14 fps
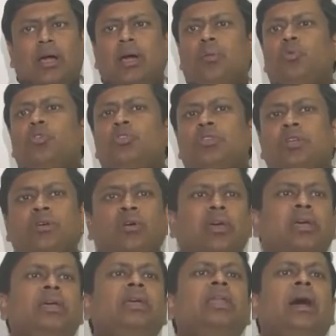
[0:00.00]
আর মন্ত্রী
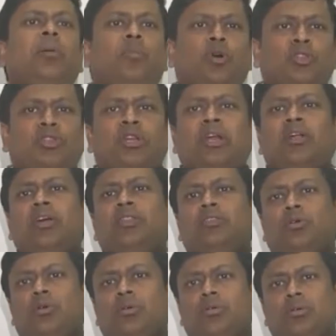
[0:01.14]
হয়ে কি লাভ মন্ত্রালয়ই
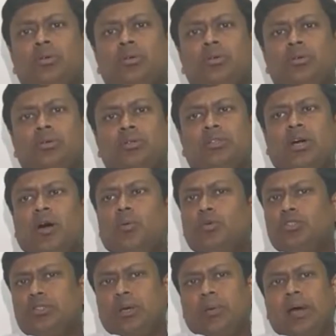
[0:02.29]
তো যা
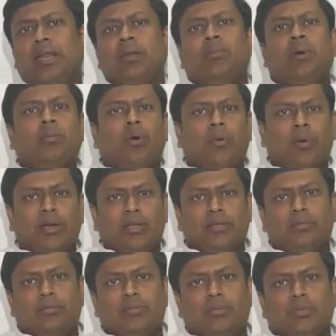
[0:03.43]
অবস্থা ভারের মা ভবানী
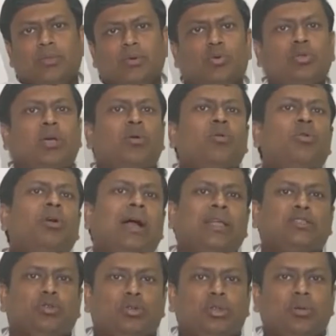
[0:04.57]
কোথাও কোনো
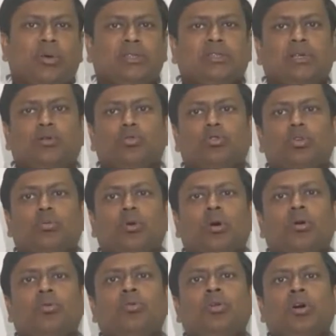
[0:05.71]
কাজ করতে পারছে না
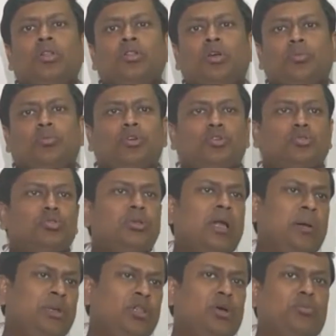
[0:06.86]
উত্তরবঙ্গ উন্নয়ন দপ্তর শুধু
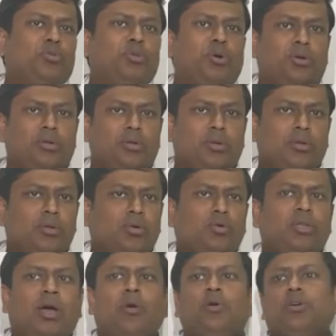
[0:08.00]
নামে দপ্তর
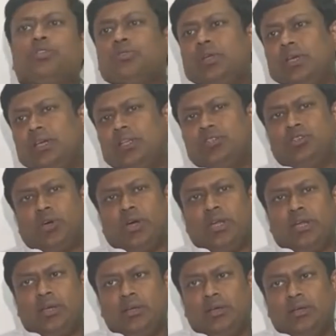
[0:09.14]
কোথাও কিছু নেই কিচ্ছু
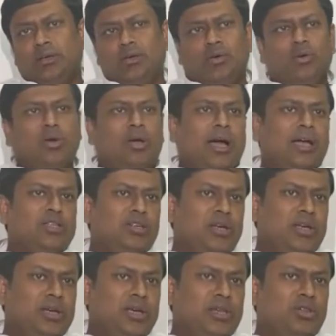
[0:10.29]
হয় না কোনো কাজ
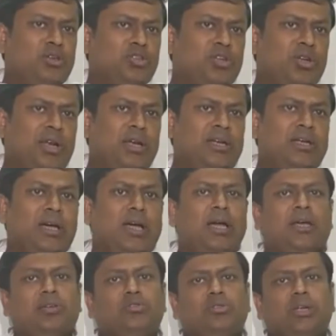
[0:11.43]
হয় না কেন্দ্র সরকারের টাকা
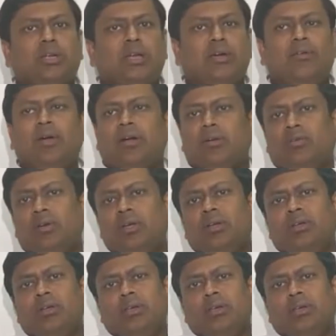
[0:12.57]
কিছুটা ডাইভার্ট করে